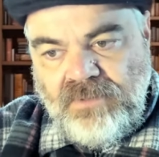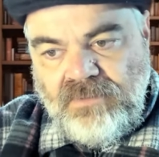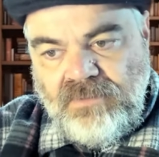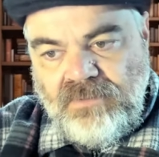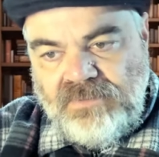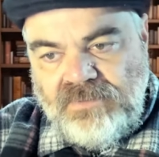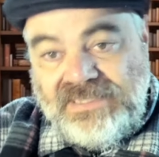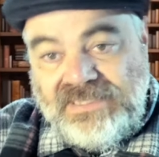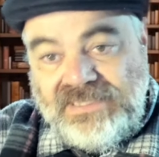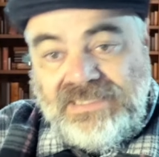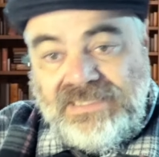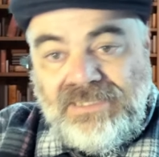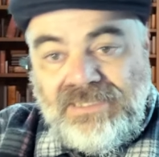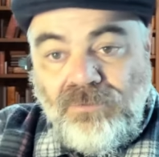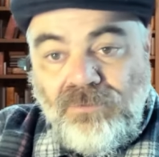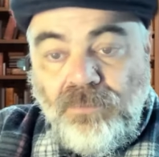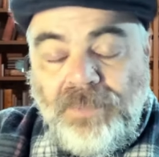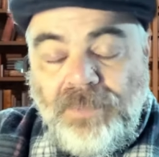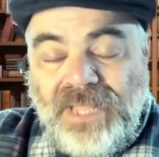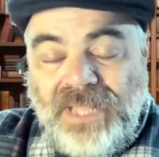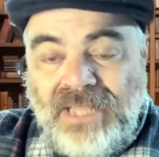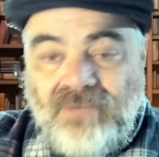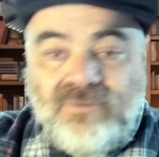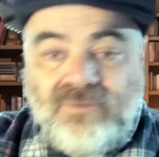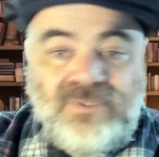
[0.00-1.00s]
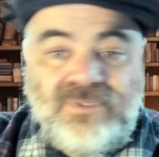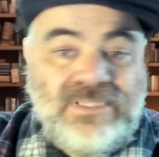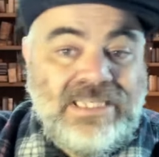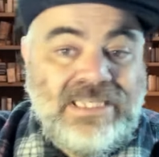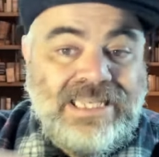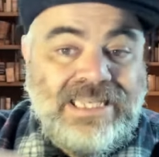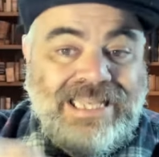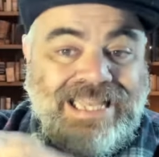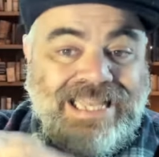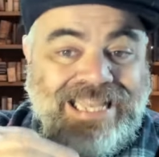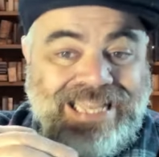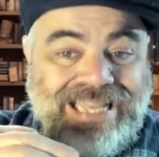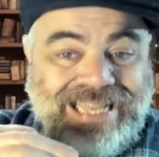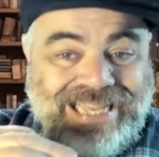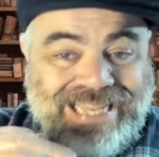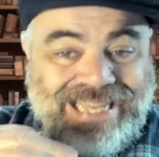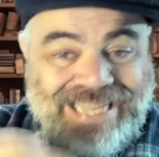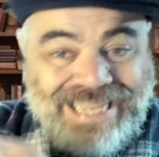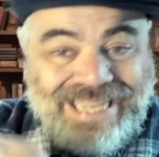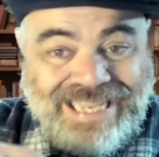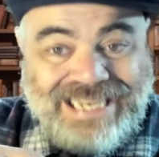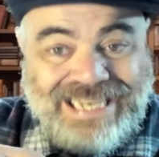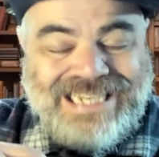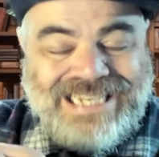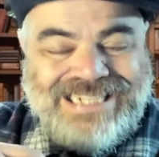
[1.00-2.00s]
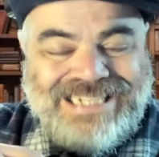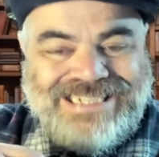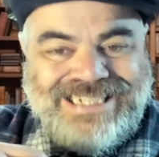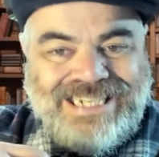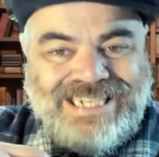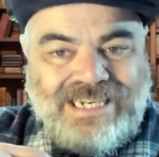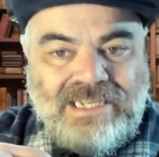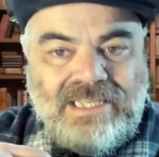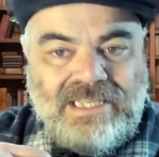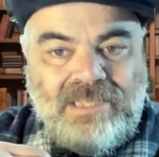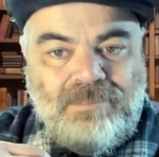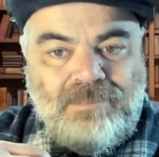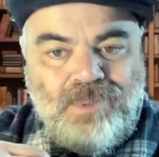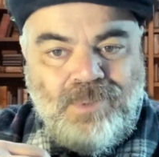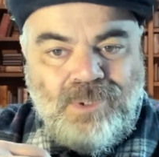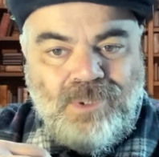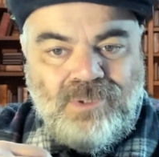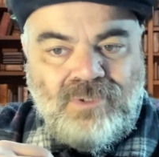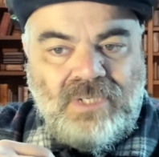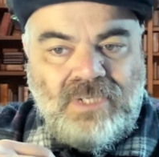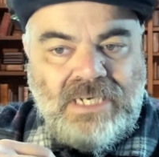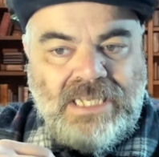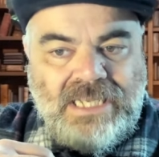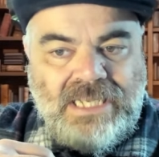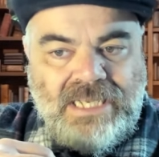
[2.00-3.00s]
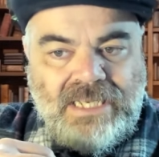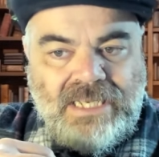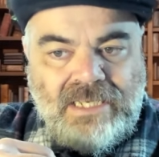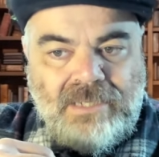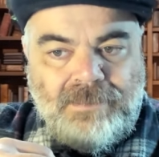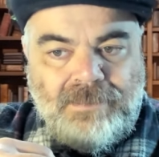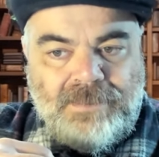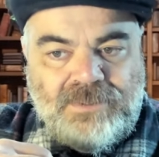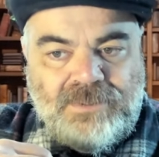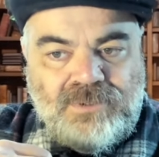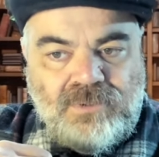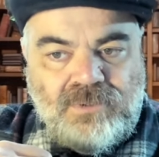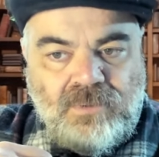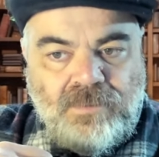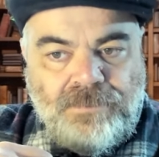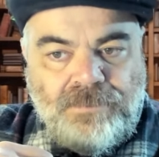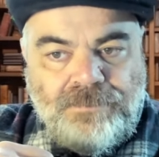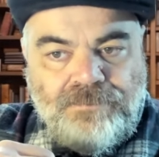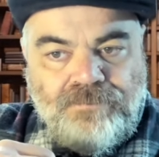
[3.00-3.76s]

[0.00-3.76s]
Se o Belo se reeleger aqui em Porto Alegre, pessoal,